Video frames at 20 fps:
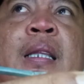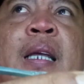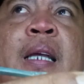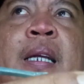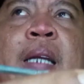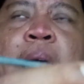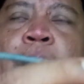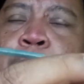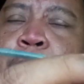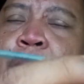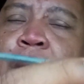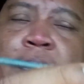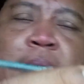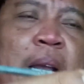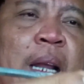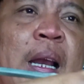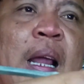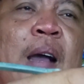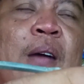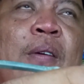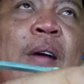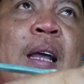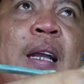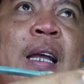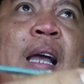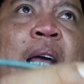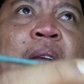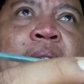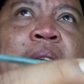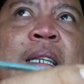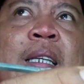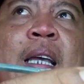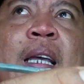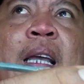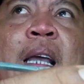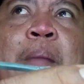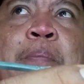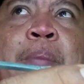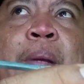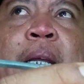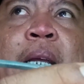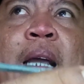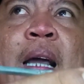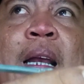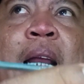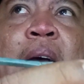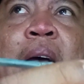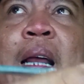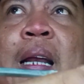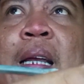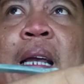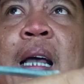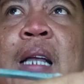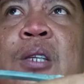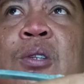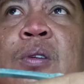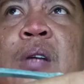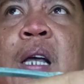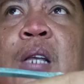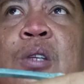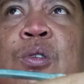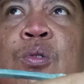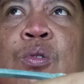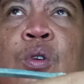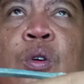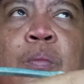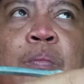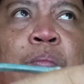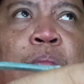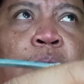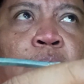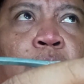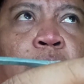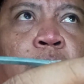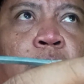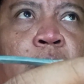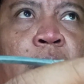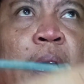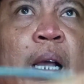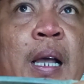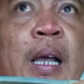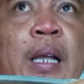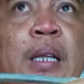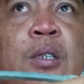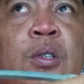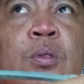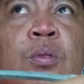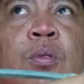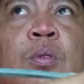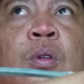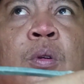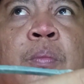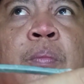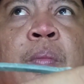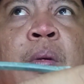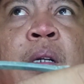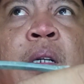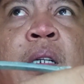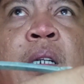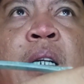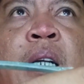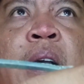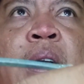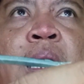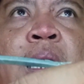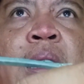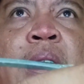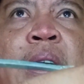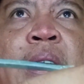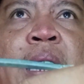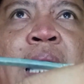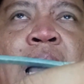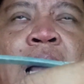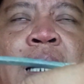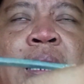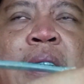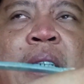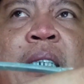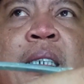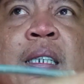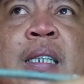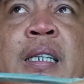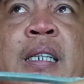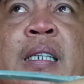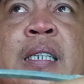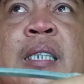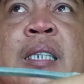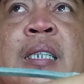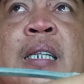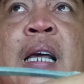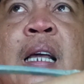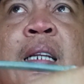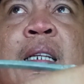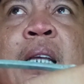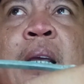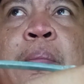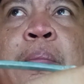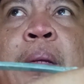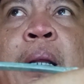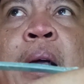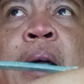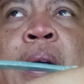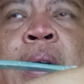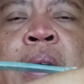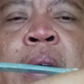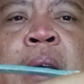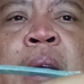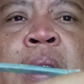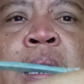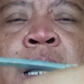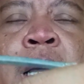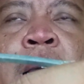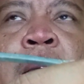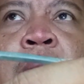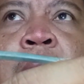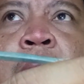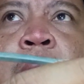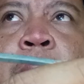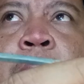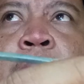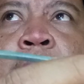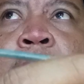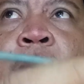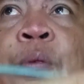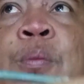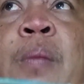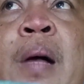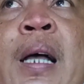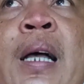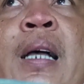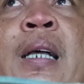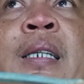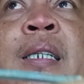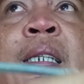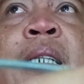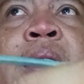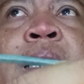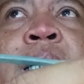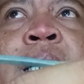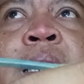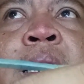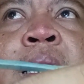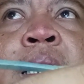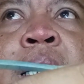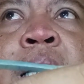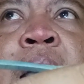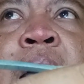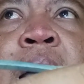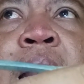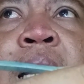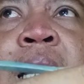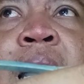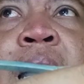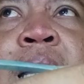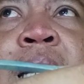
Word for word: tidak banyak nawar karena saya berikan harga juga cukup murah cukup uh, realistis dan saya bilang uh, maaf mas ini harga